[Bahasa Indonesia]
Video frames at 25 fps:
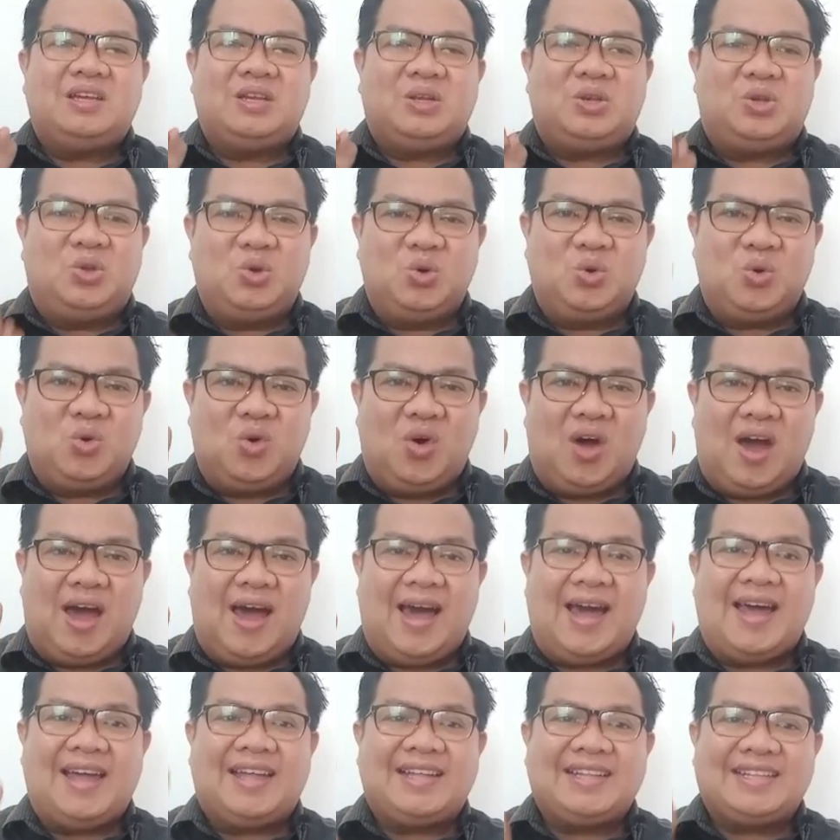
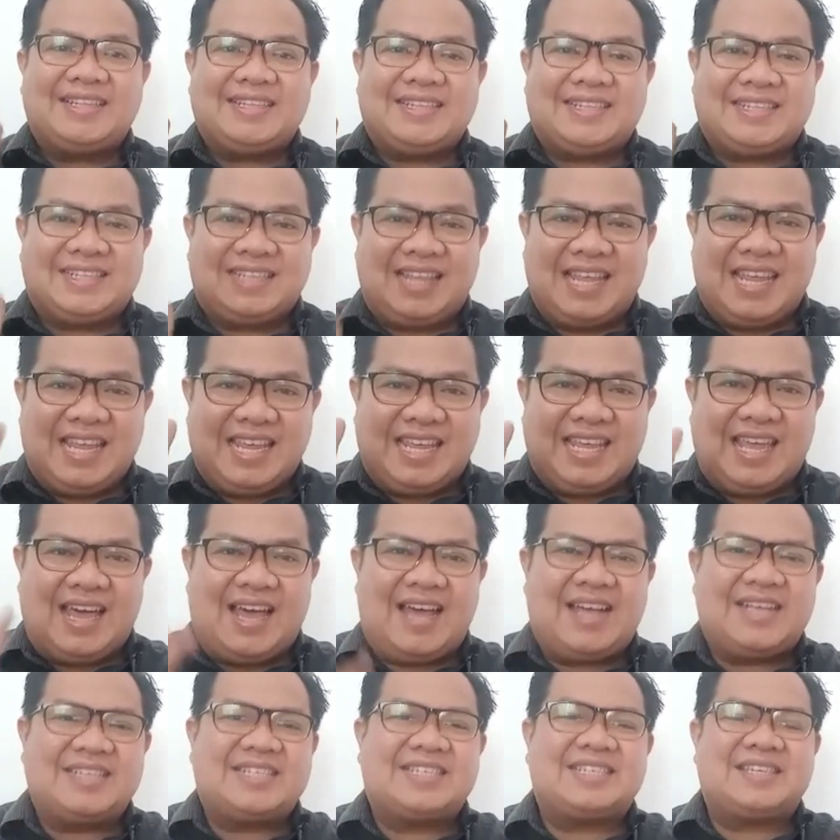dua,
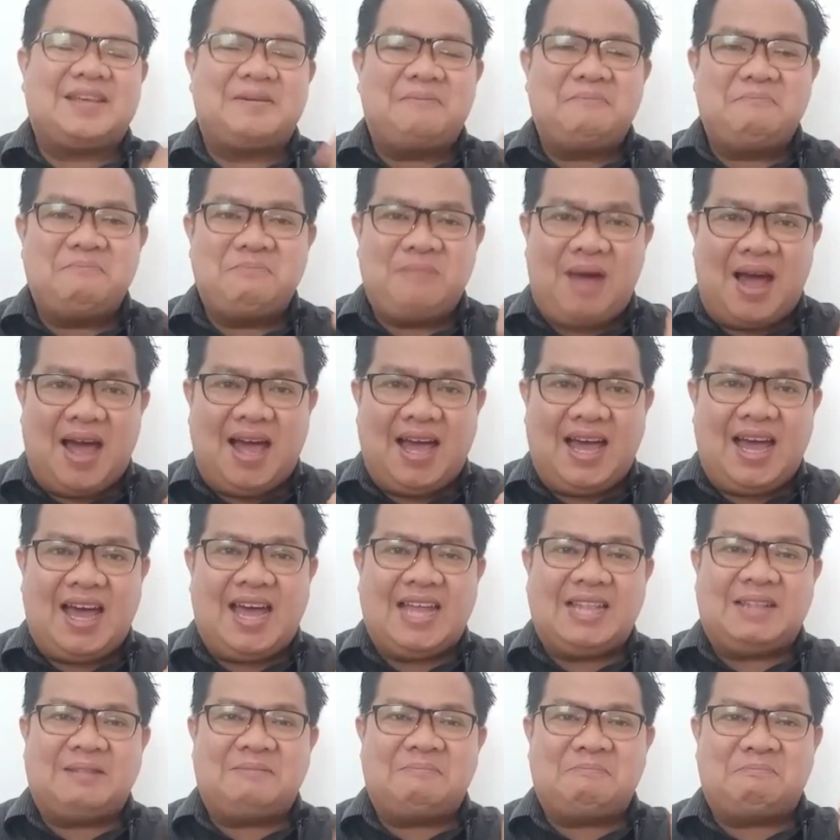tiga.
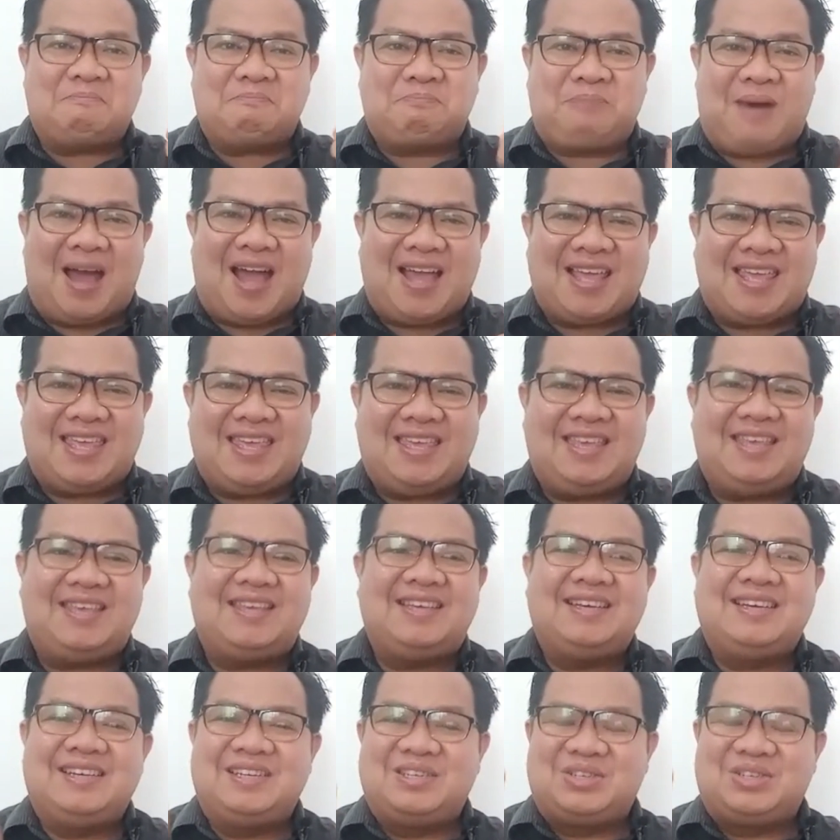Semangat pagi.